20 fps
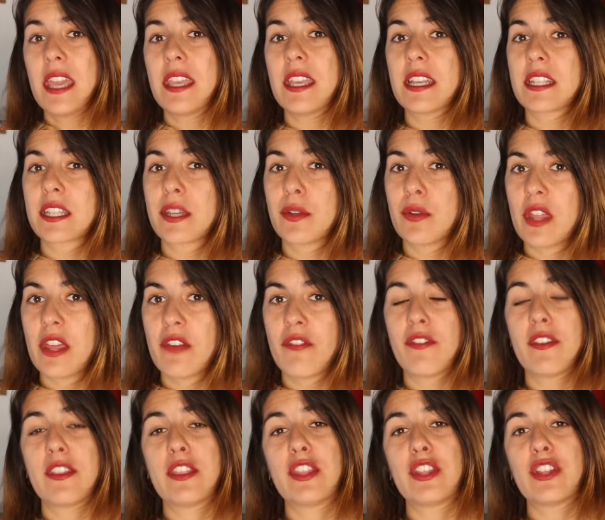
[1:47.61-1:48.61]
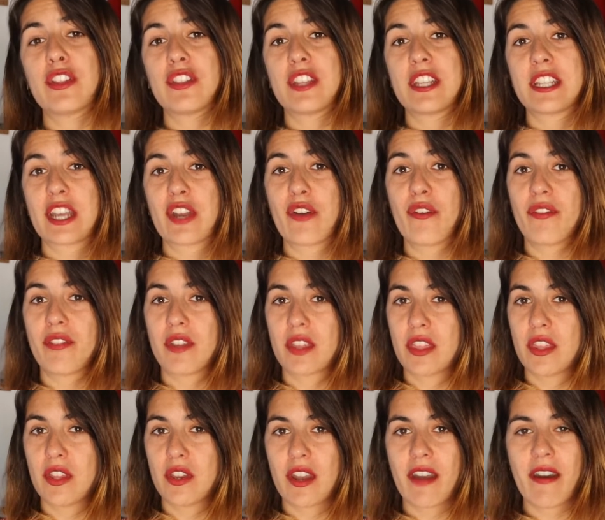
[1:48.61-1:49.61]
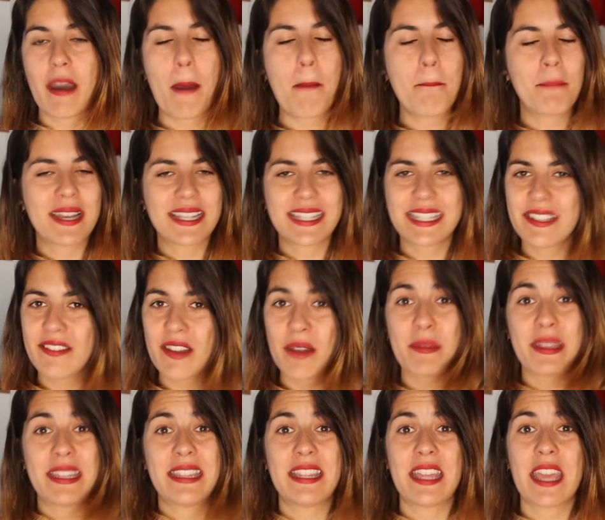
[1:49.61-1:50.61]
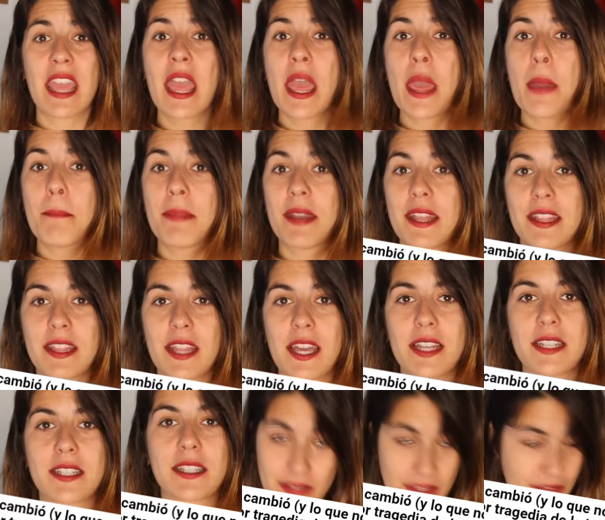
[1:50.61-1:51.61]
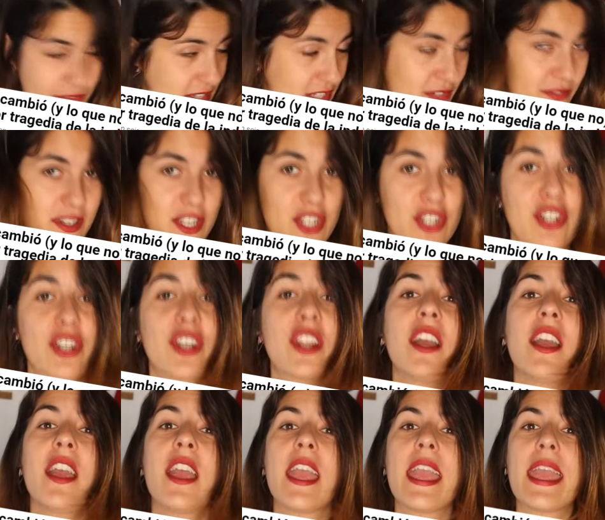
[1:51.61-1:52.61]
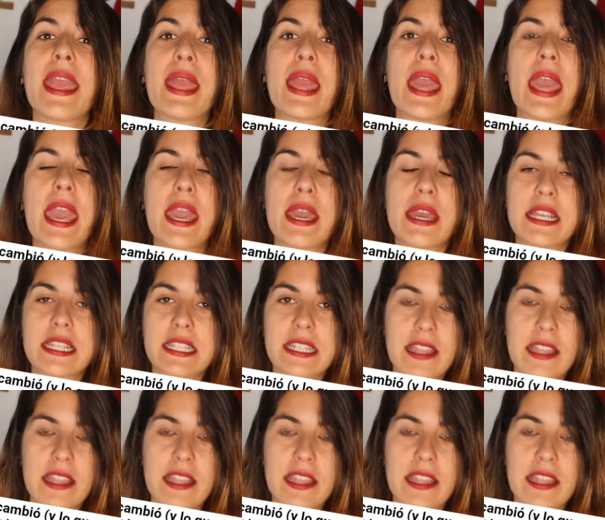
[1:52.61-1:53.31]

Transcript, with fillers: y es que un edificio donde se confecciona masivamente prendas de fast fashion eh,